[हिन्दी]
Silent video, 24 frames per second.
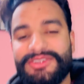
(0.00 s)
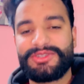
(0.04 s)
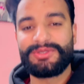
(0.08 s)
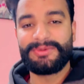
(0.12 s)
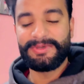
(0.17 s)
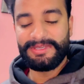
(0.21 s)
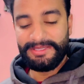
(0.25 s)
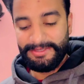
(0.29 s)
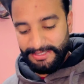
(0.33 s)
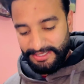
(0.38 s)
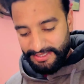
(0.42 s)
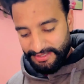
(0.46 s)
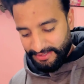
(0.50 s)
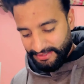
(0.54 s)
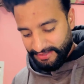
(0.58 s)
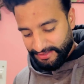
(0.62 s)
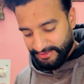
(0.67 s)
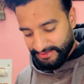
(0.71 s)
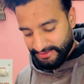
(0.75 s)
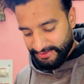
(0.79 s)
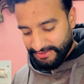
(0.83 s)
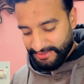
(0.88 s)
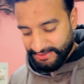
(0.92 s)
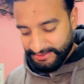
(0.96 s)
तो भाई
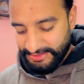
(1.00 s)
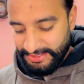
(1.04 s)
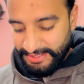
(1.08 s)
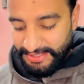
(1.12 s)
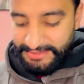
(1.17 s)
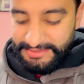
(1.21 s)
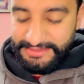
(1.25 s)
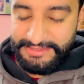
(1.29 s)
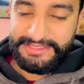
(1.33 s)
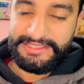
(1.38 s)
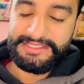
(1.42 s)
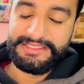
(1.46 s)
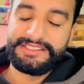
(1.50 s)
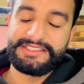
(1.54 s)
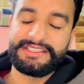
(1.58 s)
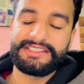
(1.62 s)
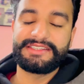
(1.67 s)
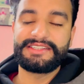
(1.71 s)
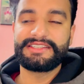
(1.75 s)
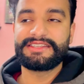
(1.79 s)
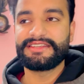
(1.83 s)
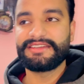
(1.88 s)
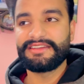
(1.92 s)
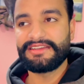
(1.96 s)
रात का ऐसा सीन था कि
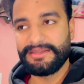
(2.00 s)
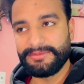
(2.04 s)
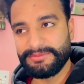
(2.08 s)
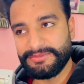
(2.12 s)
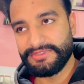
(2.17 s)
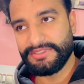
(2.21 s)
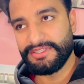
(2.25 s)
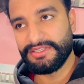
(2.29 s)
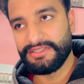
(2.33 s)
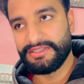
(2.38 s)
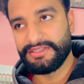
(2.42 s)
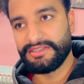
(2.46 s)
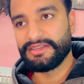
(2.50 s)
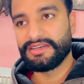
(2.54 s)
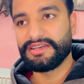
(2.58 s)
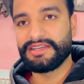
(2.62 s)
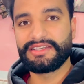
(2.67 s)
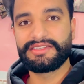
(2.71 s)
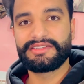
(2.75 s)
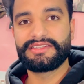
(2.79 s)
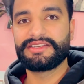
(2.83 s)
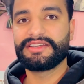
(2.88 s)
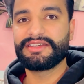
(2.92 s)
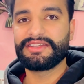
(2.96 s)
देखिए हम
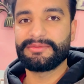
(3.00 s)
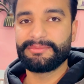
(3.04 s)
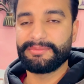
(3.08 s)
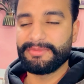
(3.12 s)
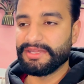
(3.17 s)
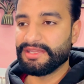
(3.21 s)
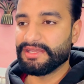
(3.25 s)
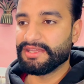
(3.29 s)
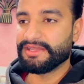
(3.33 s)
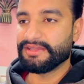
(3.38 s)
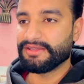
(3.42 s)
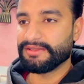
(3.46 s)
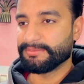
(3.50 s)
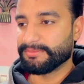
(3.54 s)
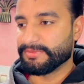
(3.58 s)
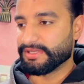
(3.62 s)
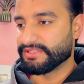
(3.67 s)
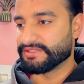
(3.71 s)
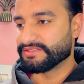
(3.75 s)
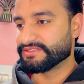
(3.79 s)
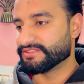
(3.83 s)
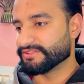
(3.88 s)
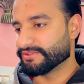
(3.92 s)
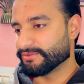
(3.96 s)
आगे थे घर मैं
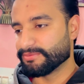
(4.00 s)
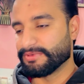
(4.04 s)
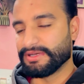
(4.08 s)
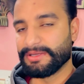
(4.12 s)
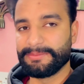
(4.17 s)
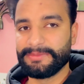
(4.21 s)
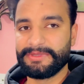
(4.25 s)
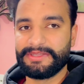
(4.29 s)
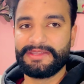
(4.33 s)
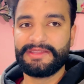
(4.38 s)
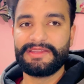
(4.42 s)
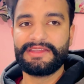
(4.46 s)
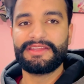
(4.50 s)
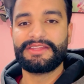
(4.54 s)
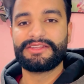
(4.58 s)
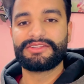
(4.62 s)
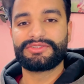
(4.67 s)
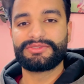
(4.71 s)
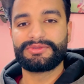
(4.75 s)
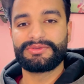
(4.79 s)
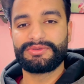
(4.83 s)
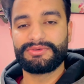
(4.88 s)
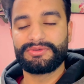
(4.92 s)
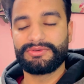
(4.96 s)
मानसी और मामी
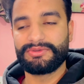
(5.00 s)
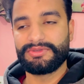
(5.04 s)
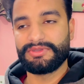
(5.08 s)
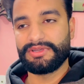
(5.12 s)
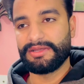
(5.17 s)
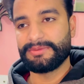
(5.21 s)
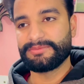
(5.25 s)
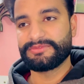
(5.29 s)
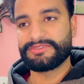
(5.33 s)
तो हम